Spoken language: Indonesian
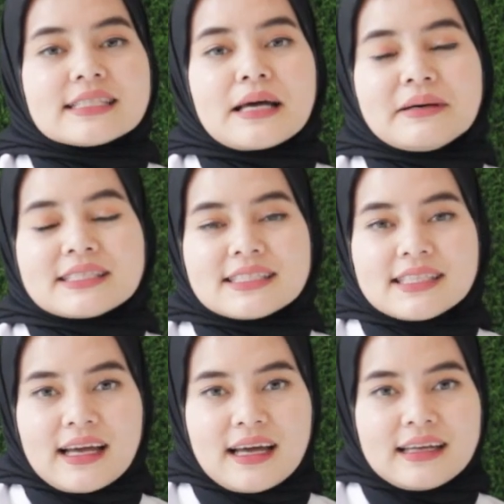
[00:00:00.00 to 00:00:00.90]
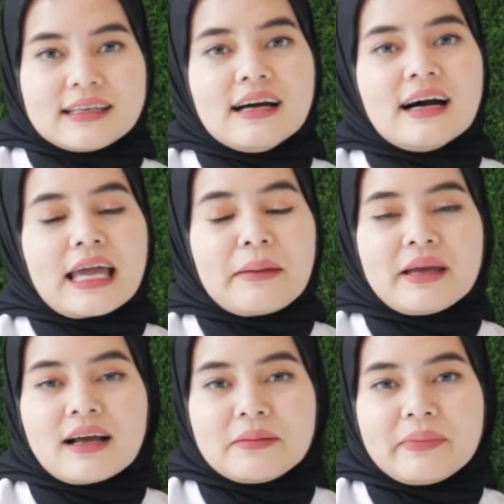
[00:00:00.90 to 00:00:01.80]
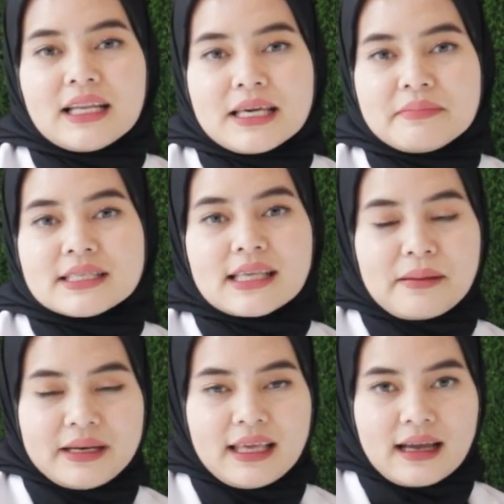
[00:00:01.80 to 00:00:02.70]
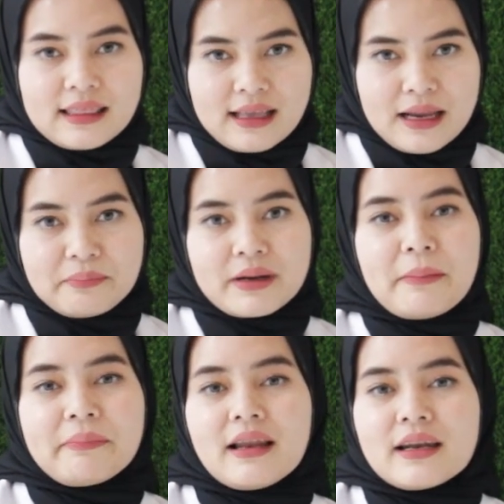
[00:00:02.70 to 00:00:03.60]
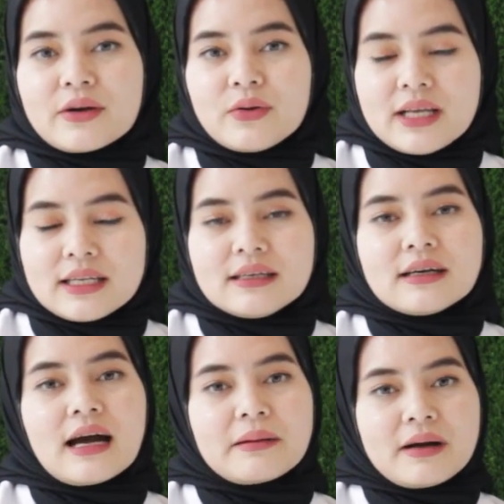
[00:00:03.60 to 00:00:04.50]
Sahabat secan, chemical peeling bisa meningkatkan penampilan kulit dengan